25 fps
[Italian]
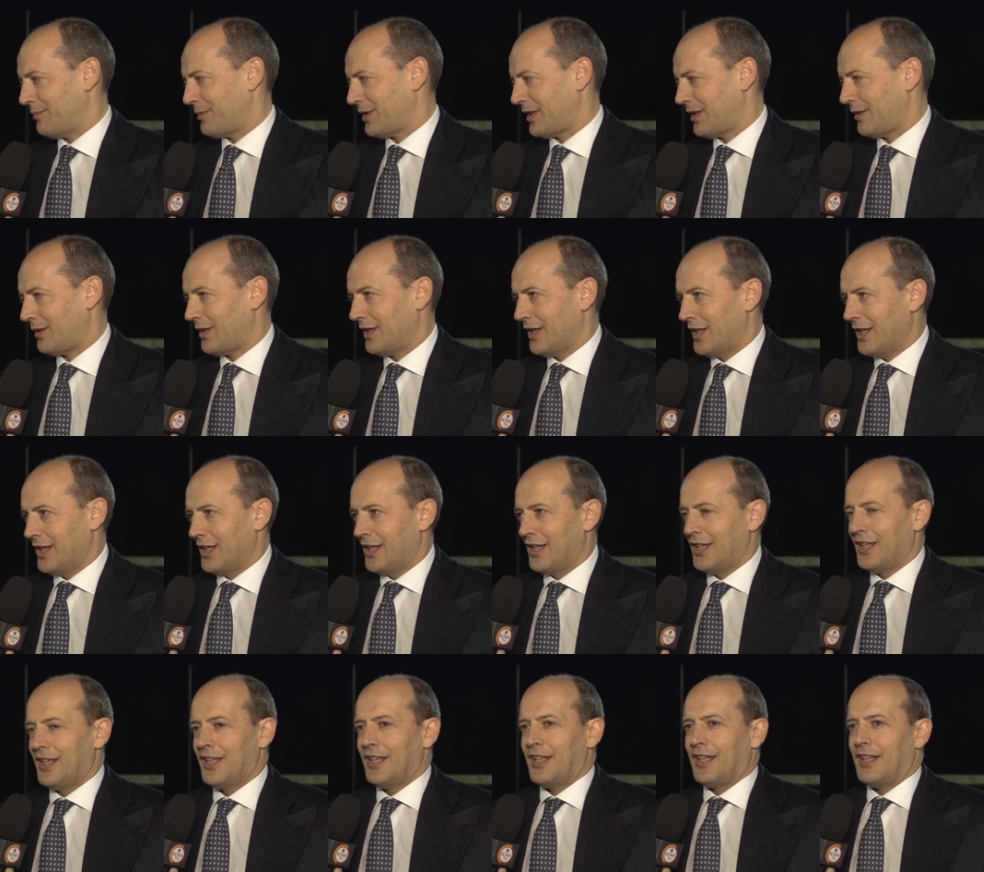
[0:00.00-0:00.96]
perché
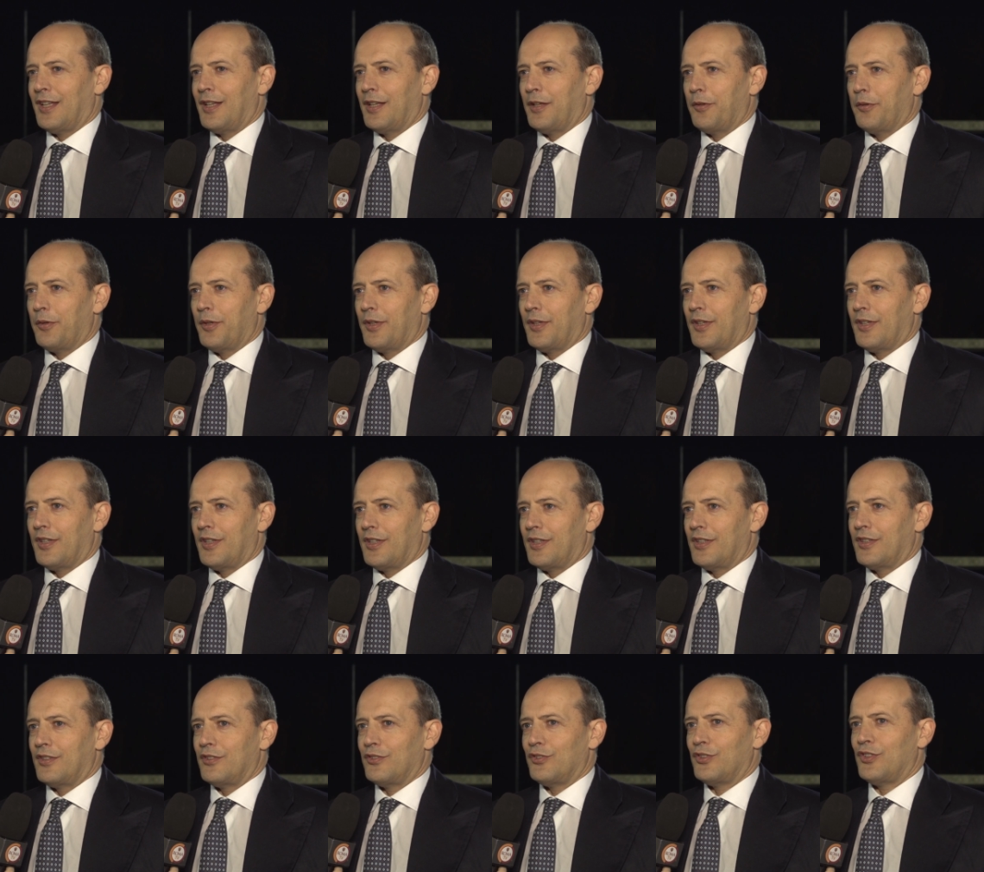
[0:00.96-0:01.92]
eh,
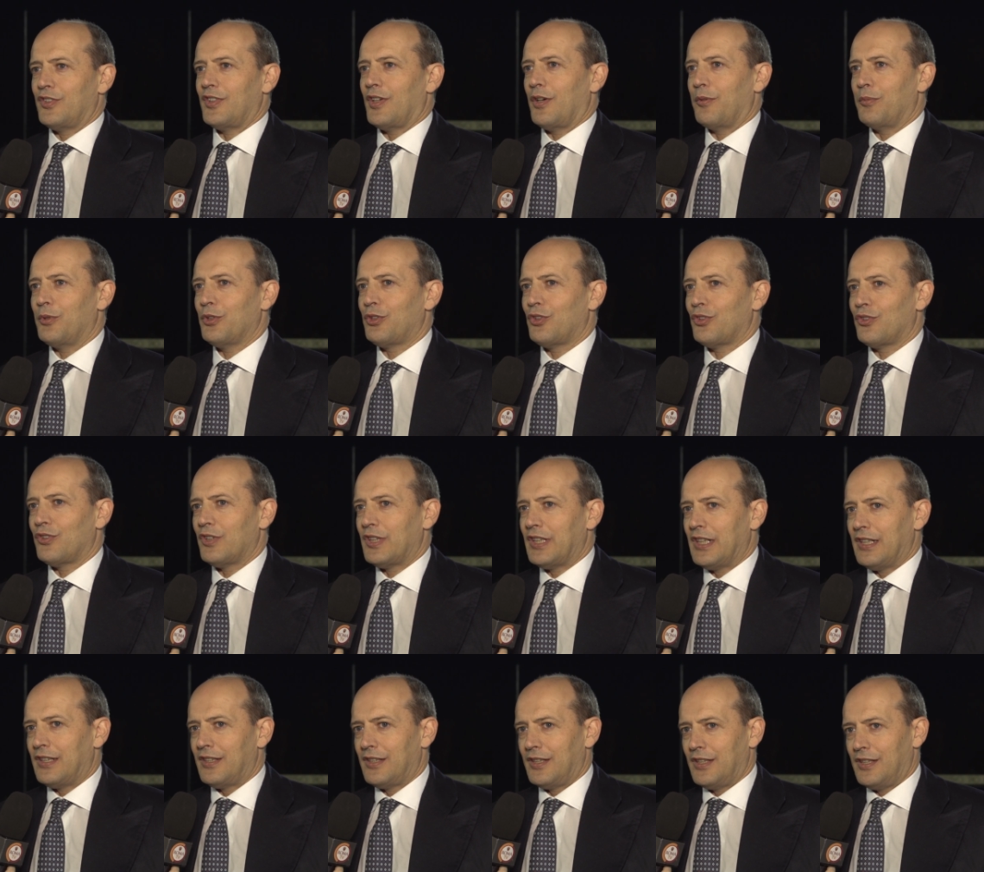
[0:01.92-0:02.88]
noi siamo molto
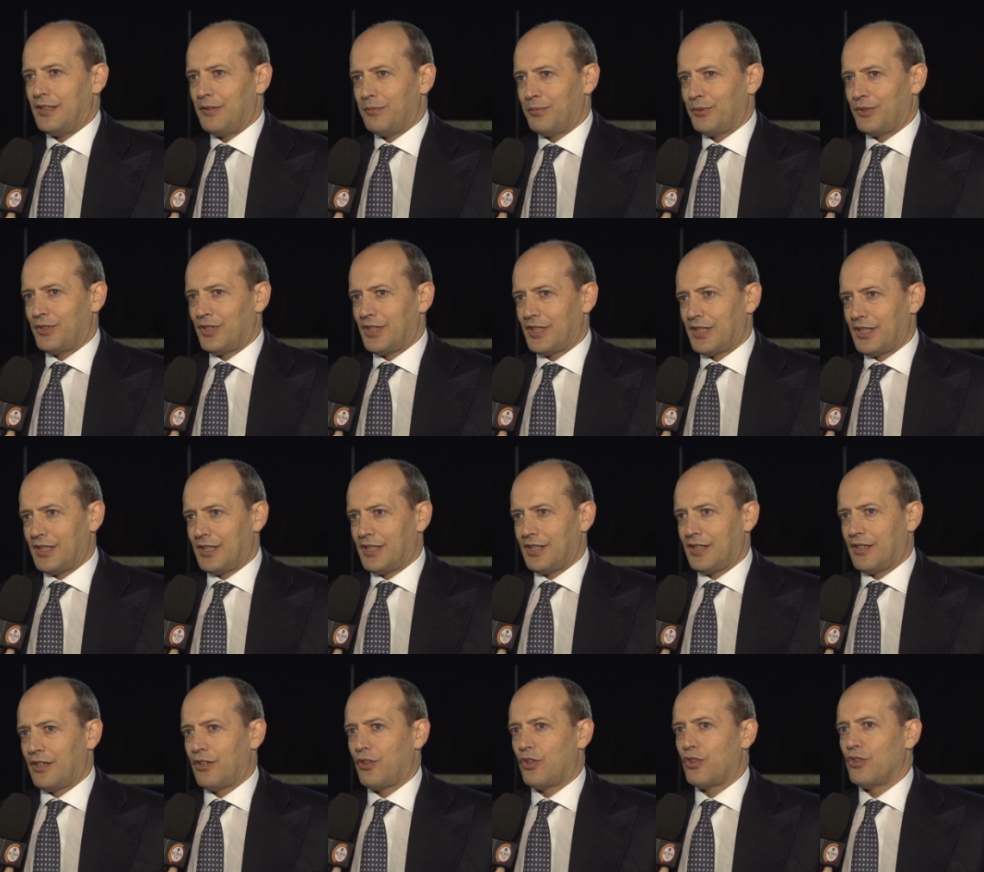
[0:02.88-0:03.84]
contenti di
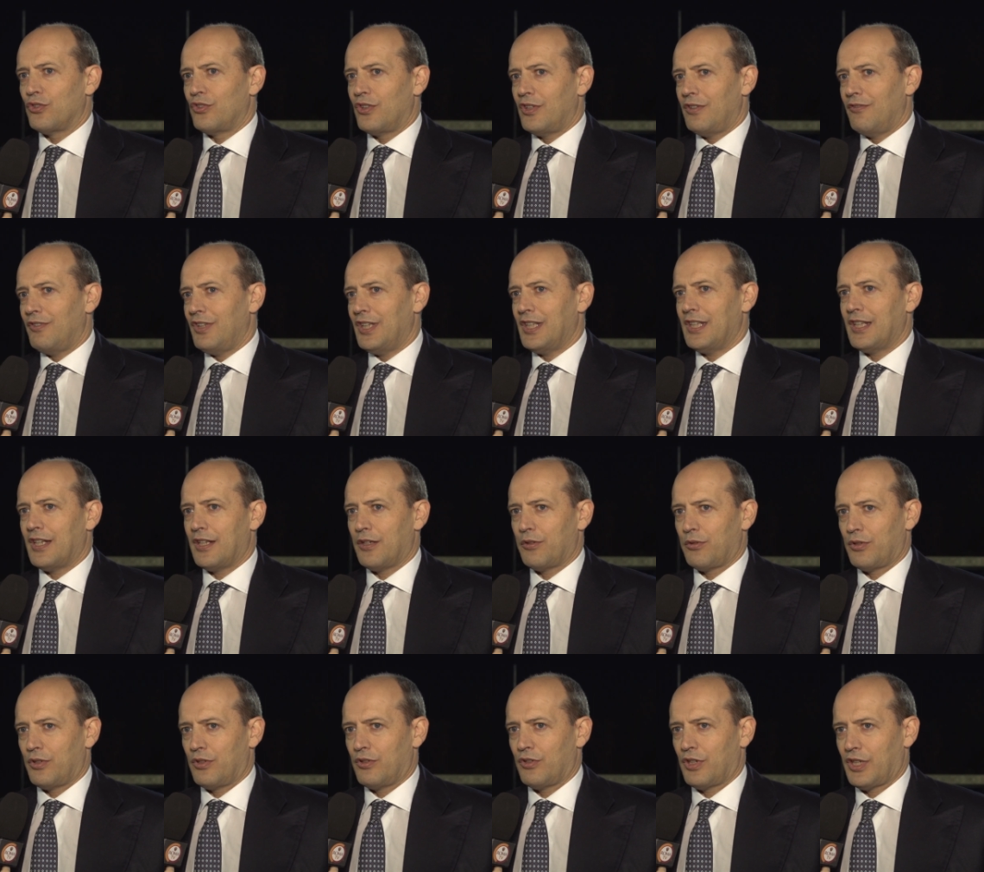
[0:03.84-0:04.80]
poter condividere
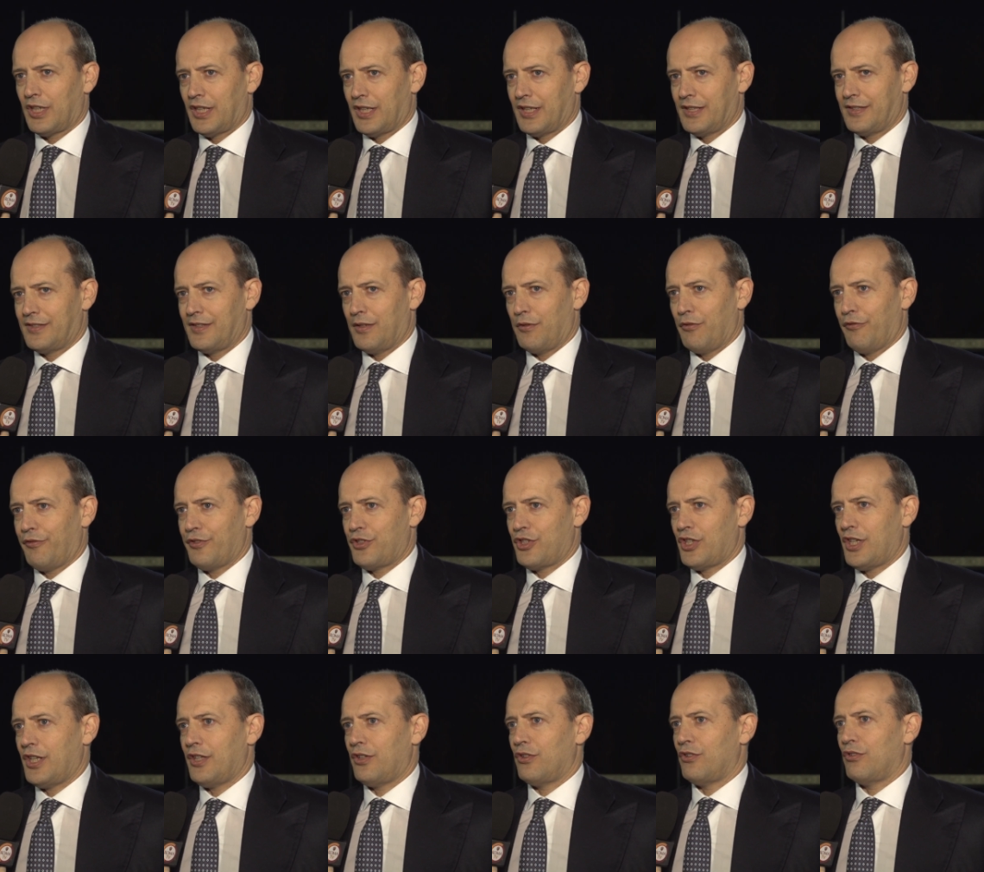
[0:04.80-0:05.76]
quello che stiamo
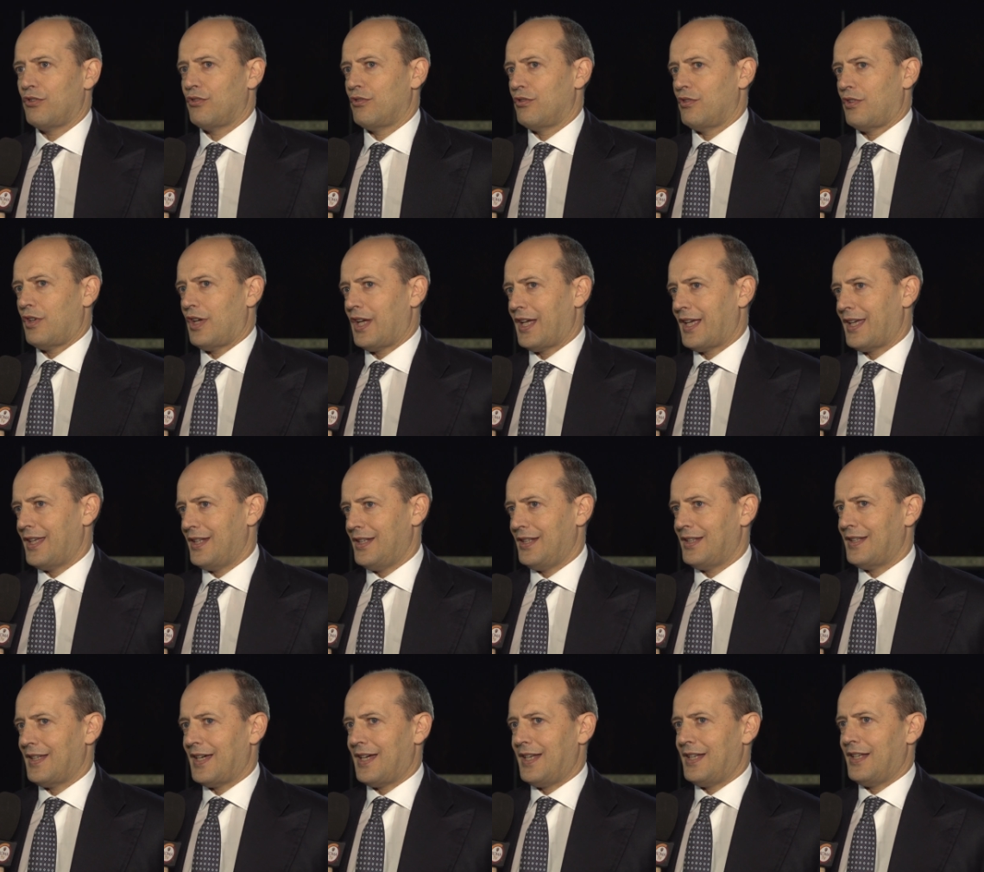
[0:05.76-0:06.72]
facendo anche in
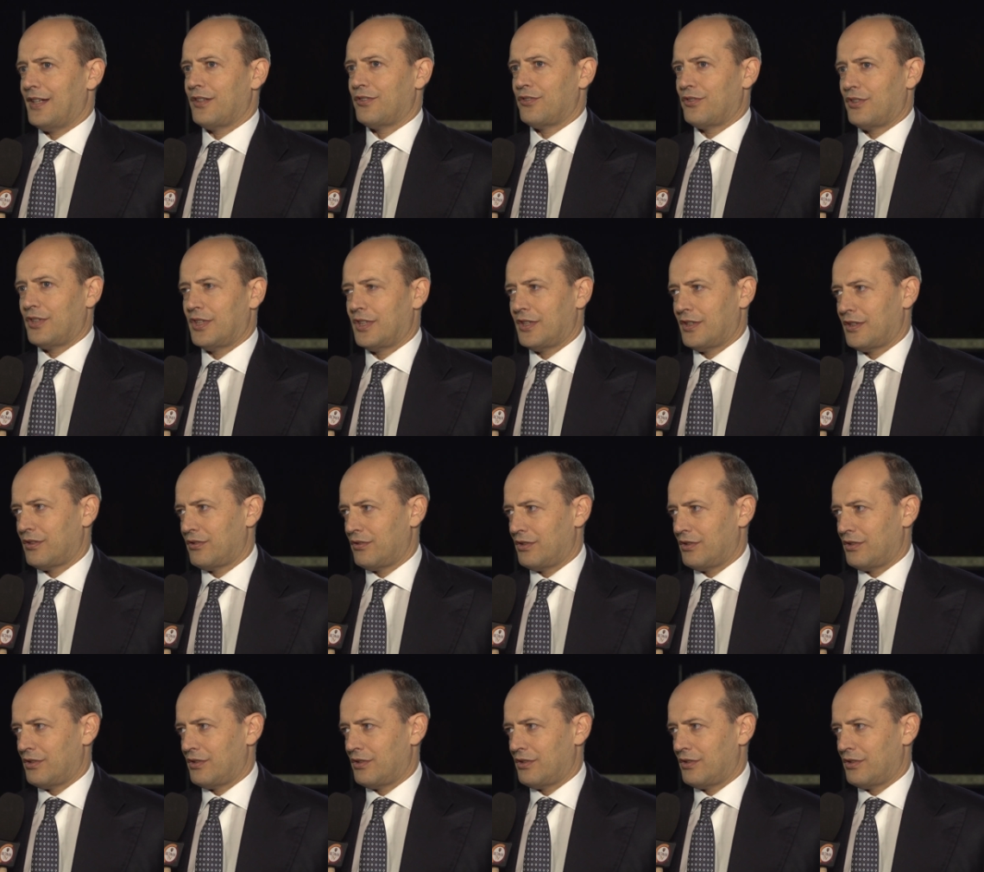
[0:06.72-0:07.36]
Italia con,